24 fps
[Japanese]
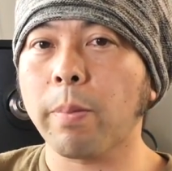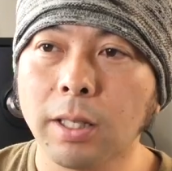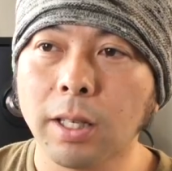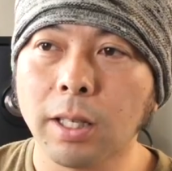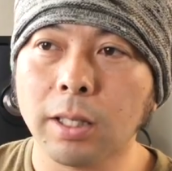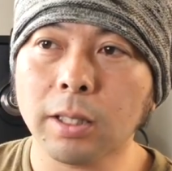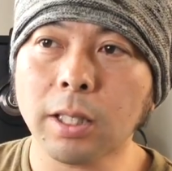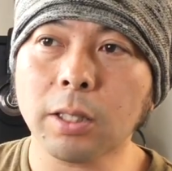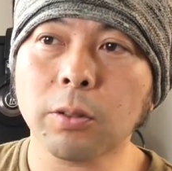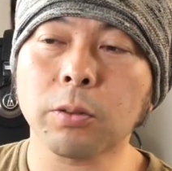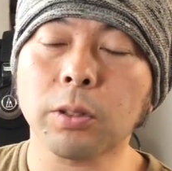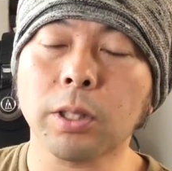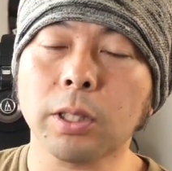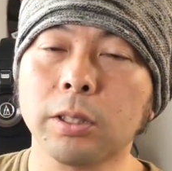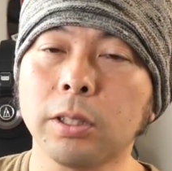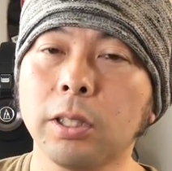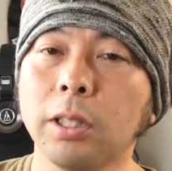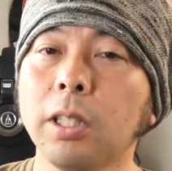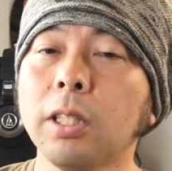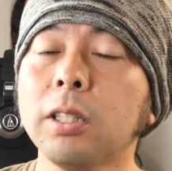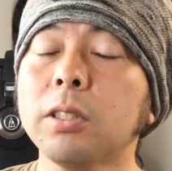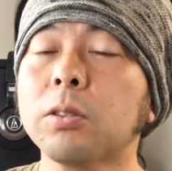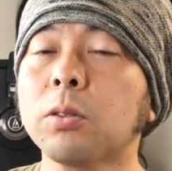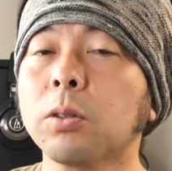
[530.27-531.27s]
えなので
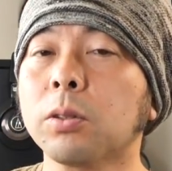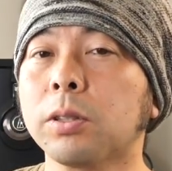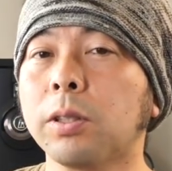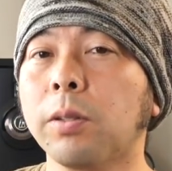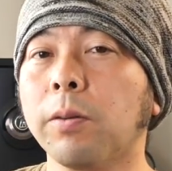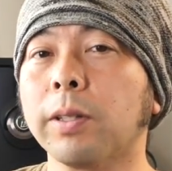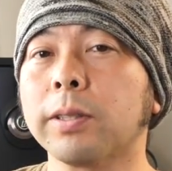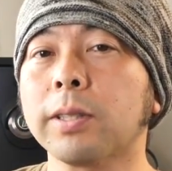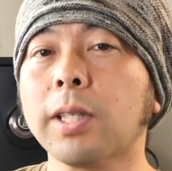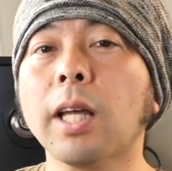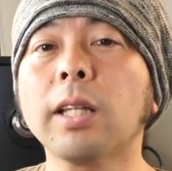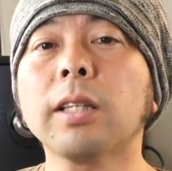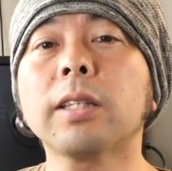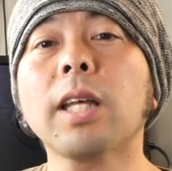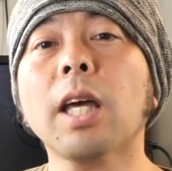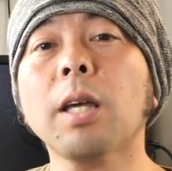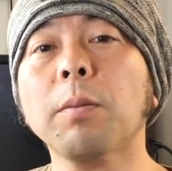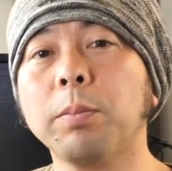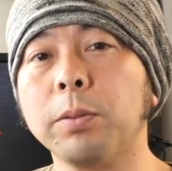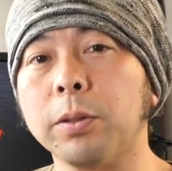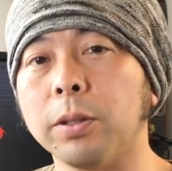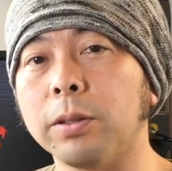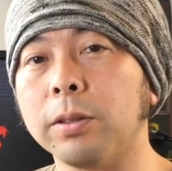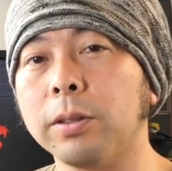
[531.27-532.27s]
シリーズとしては3
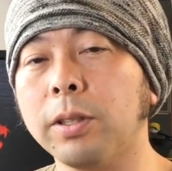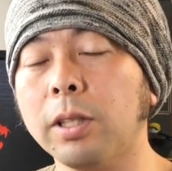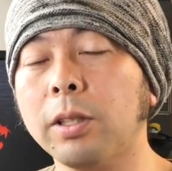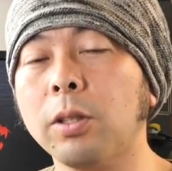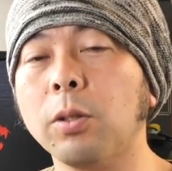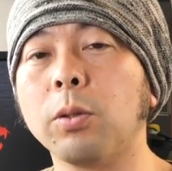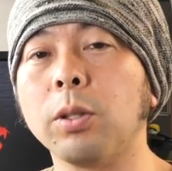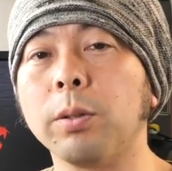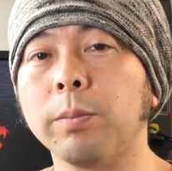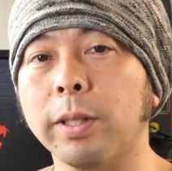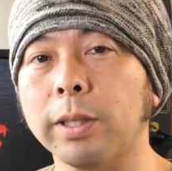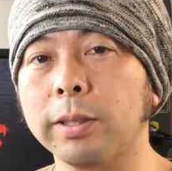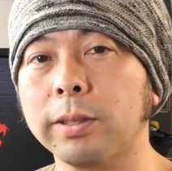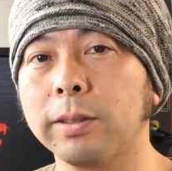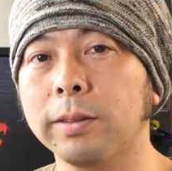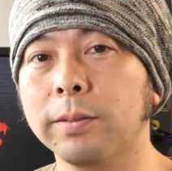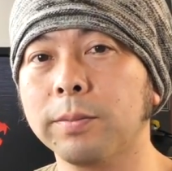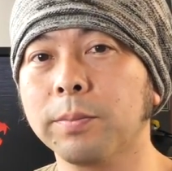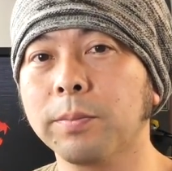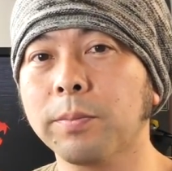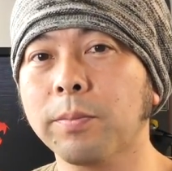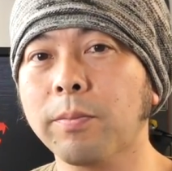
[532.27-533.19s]
タイプ出ております。